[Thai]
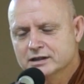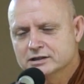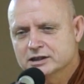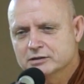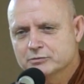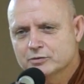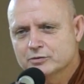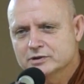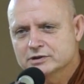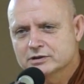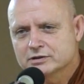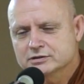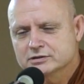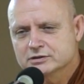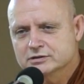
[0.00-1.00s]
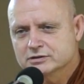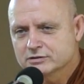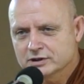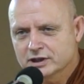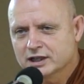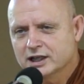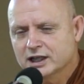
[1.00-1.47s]
แต่บอกว่าตอนตอน
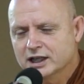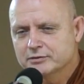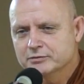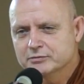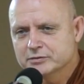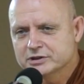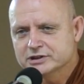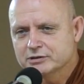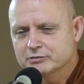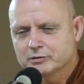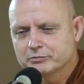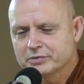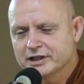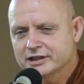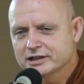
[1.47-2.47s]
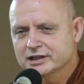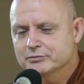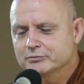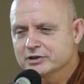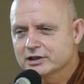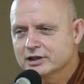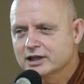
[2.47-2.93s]
หายมันไม่ใช่ว่าเพลงนั้น
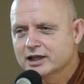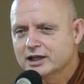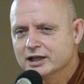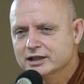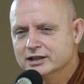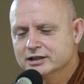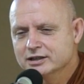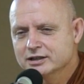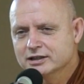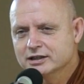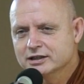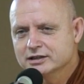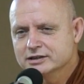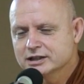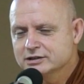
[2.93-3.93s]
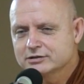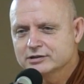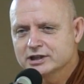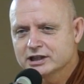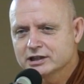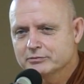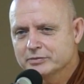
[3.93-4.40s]
มันหาย แต่ตอน
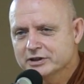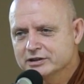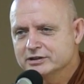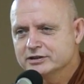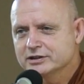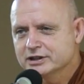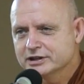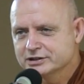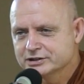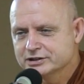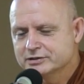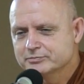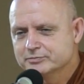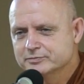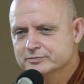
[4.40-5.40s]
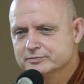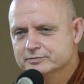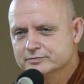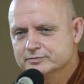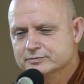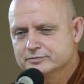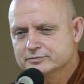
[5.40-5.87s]
นี้ก็เป็นหนึ่งในสิบ
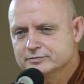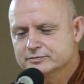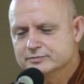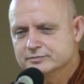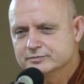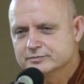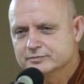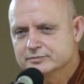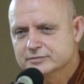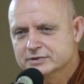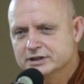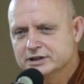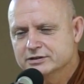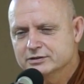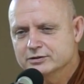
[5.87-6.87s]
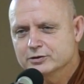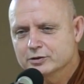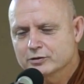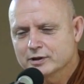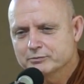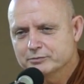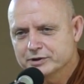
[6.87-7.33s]
นี่คือค
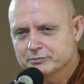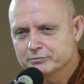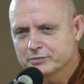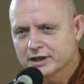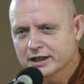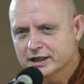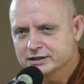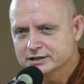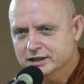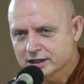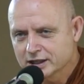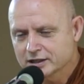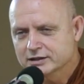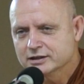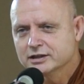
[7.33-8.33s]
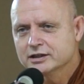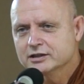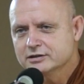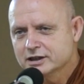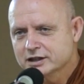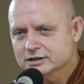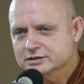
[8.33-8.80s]
วามเปลี่ยนแปลง จากการ
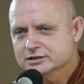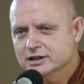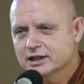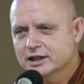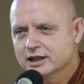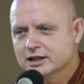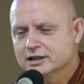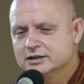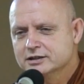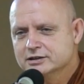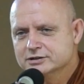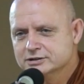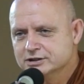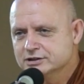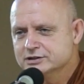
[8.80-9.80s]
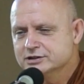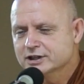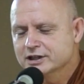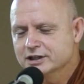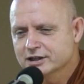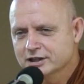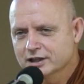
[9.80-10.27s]
รักษาจิตใจ
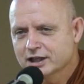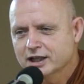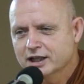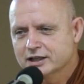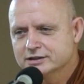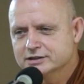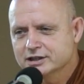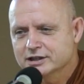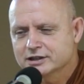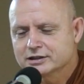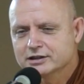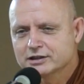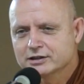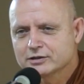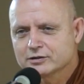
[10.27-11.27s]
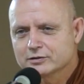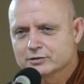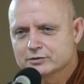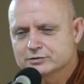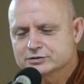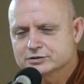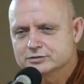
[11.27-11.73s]
ให้หายจากโร
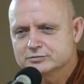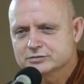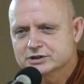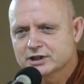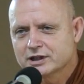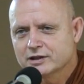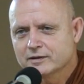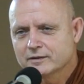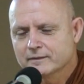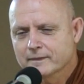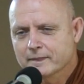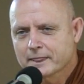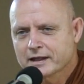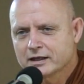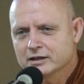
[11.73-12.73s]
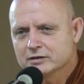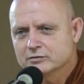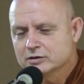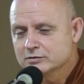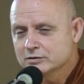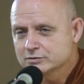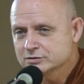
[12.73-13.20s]
คซึมเศร้า เพ
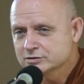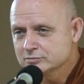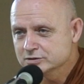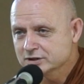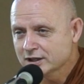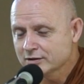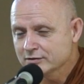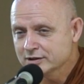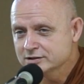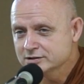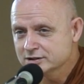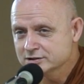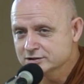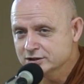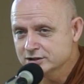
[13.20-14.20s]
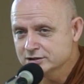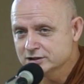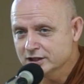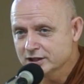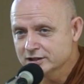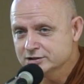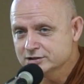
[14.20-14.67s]
ราะโรคซึมเศร้านี่จะจิตใจ
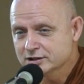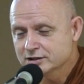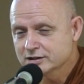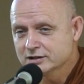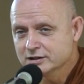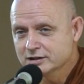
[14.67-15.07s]
จะ